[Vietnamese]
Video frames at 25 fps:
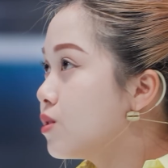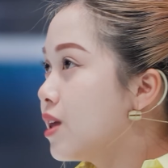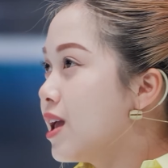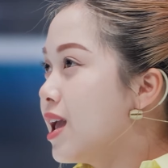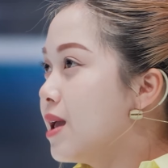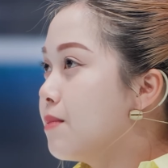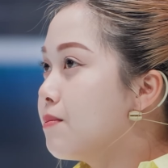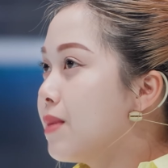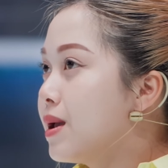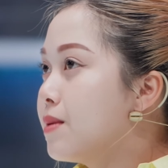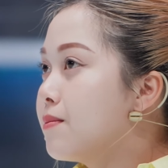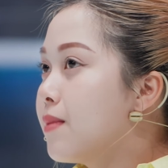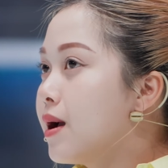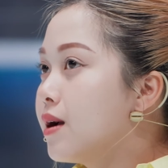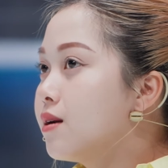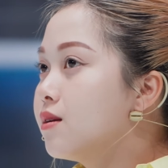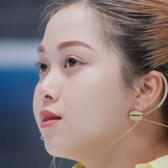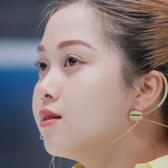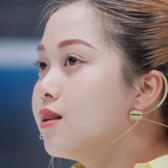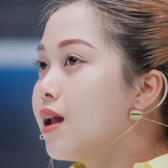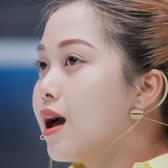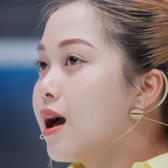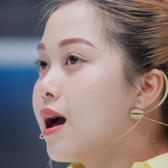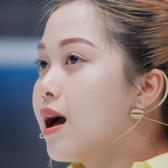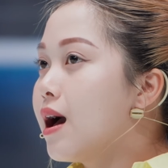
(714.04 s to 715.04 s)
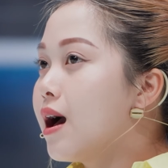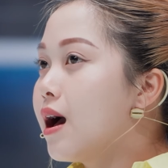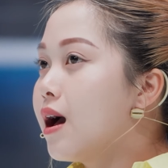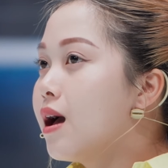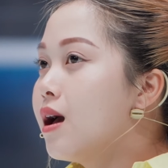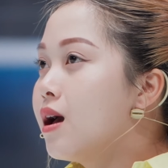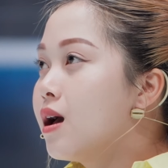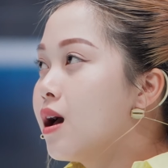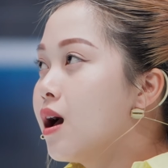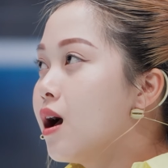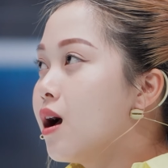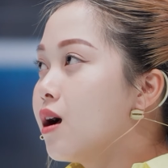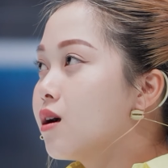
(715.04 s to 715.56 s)
thì em may mắn là
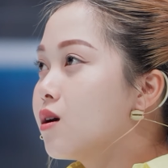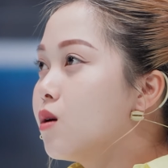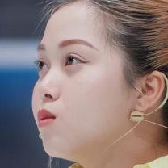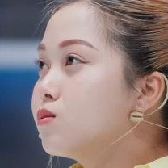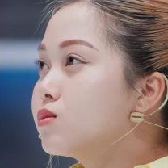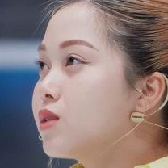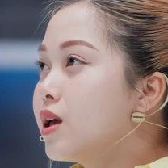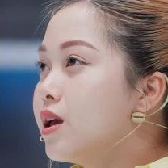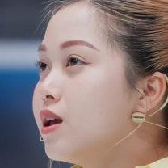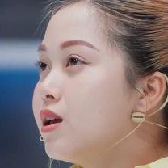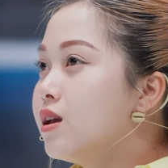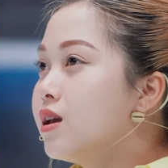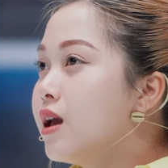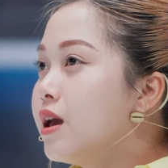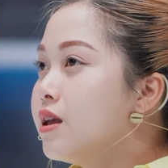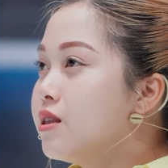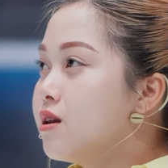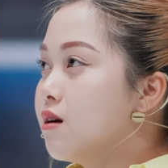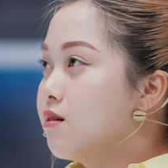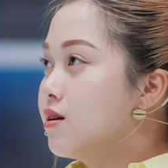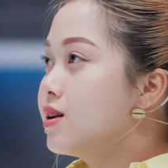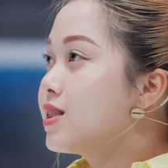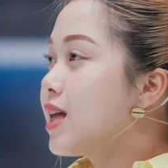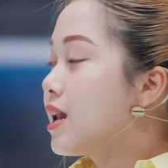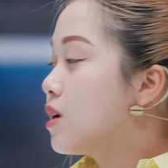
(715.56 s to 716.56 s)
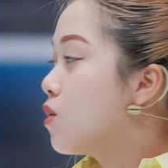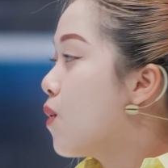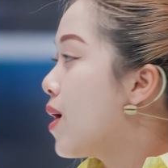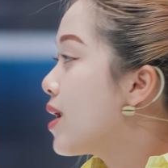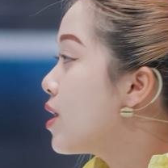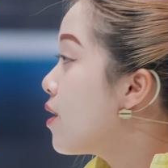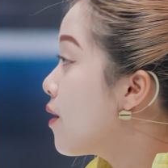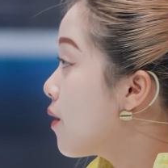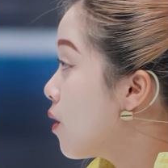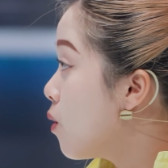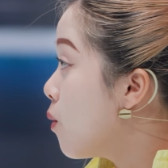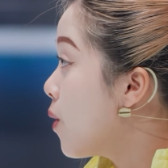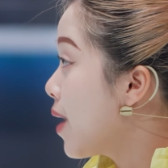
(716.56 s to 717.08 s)
à, công ty ghi nhận cái thành quả
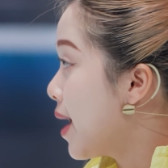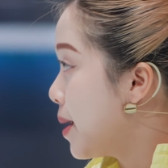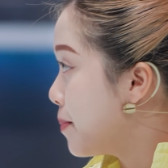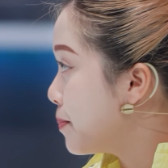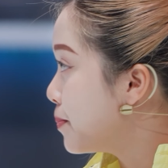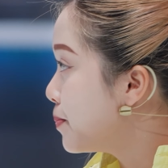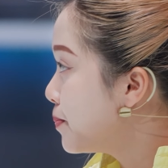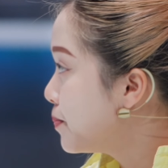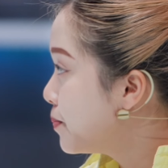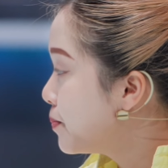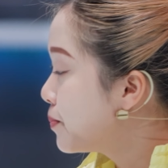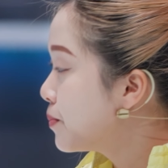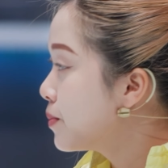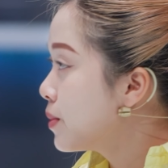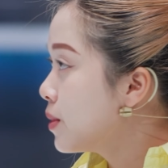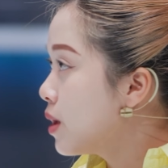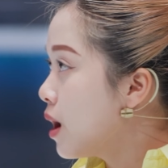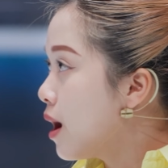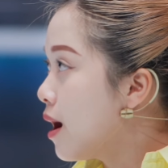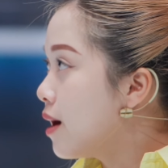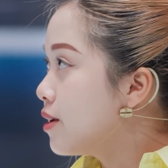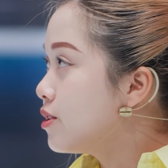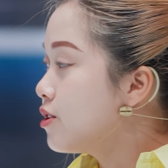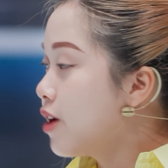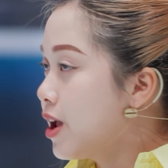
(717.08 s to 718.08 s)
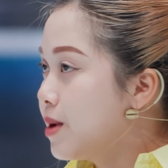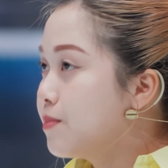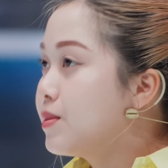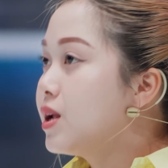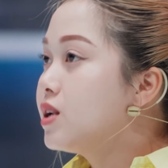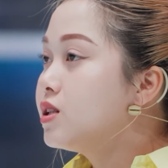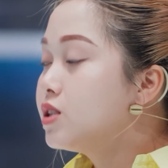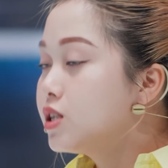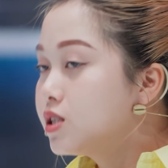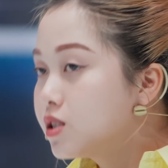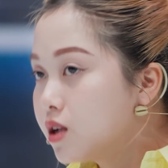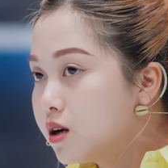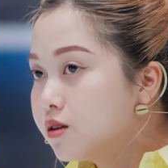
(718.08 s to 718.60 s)
đó của em à, cho em
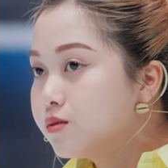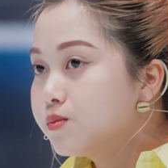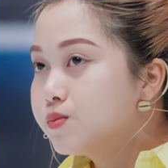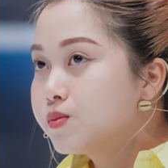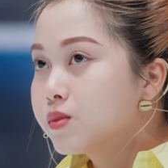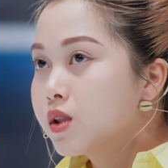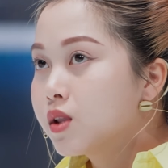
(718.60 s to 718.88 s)
lên chính thức